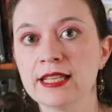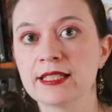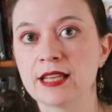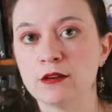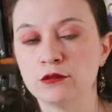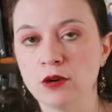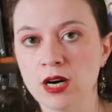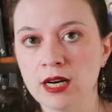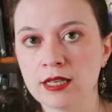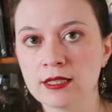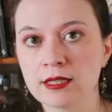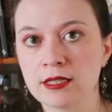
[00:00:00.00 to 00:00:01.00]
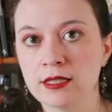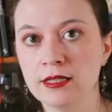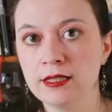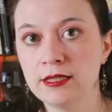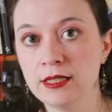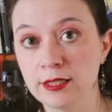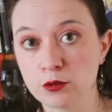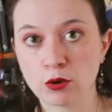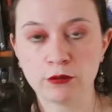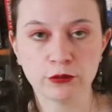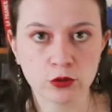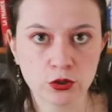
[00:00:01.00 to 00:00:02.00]
savoir si
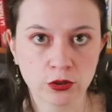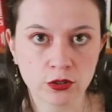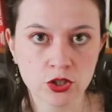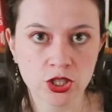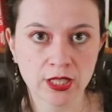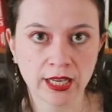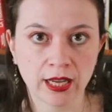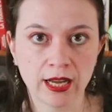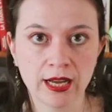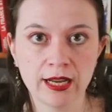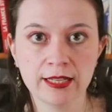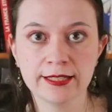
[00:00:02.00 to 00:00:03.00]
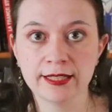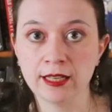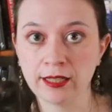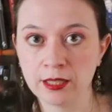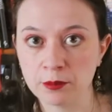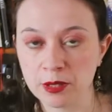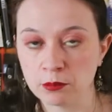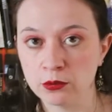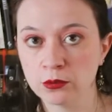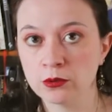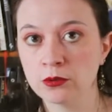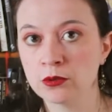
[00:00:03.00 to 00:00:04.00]
l'histoire fonctionne en général, si le rythme est
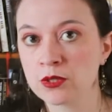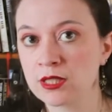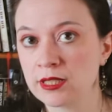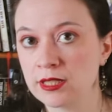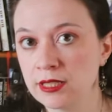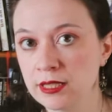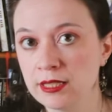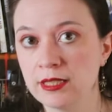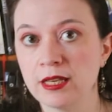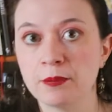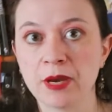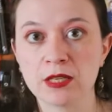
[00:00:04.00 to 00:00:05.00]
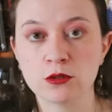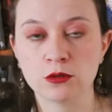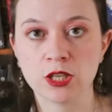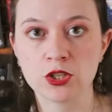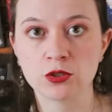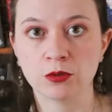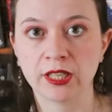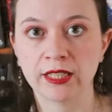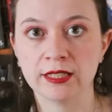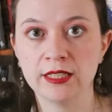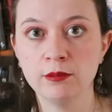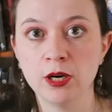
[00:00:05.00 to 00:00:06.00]
bon, si les personnages sont
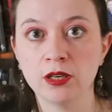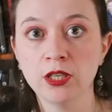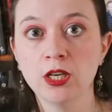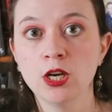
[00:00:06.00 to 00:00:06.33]
crédibles.